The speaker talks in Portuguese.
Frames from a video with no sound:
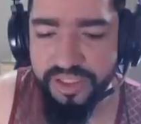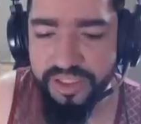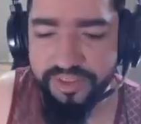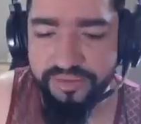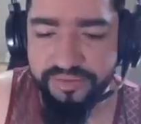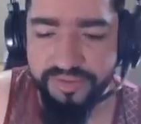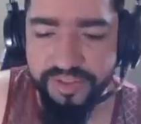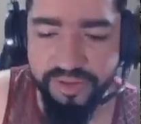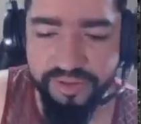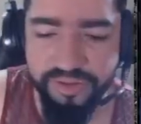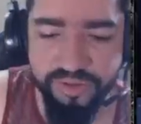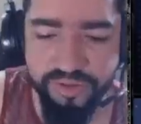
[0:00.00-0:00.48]
aí
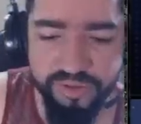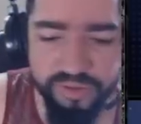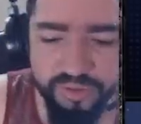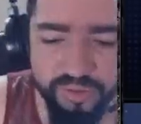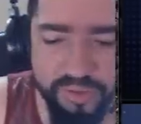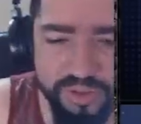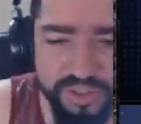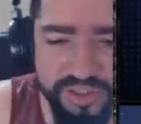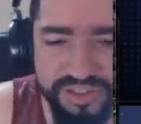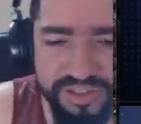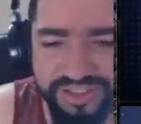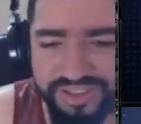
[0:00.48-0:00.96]
vídeo do
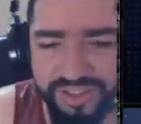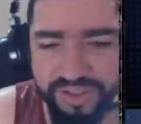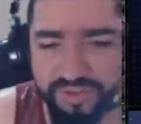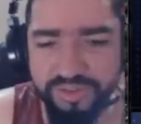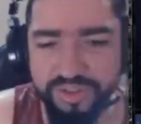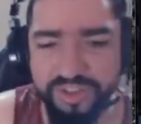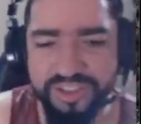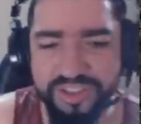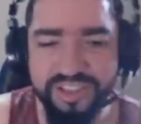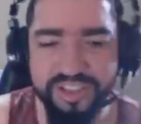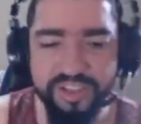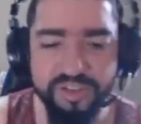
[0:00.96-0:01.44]
Odisseus,
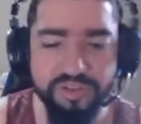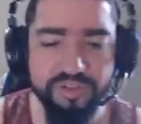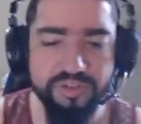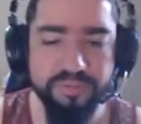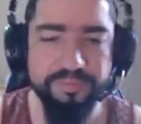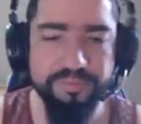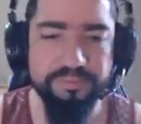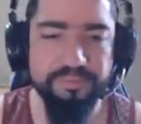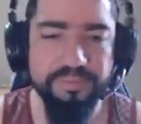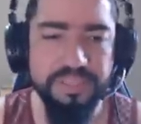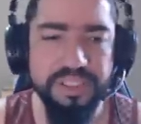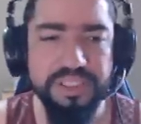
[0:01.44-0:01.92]
Odisseus
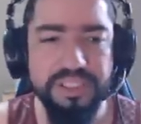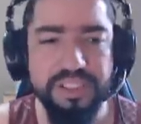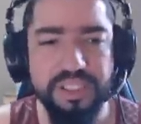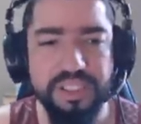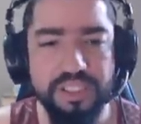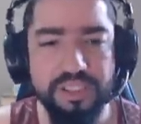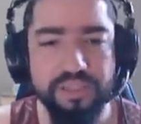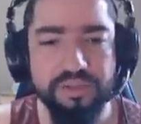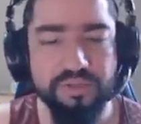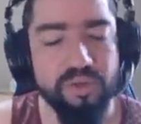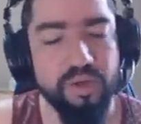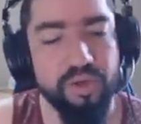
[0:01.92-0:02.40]

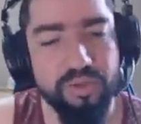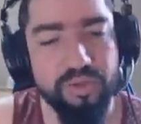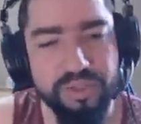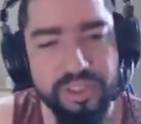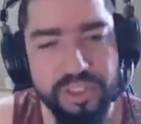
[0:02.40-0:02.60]
mitando. Ou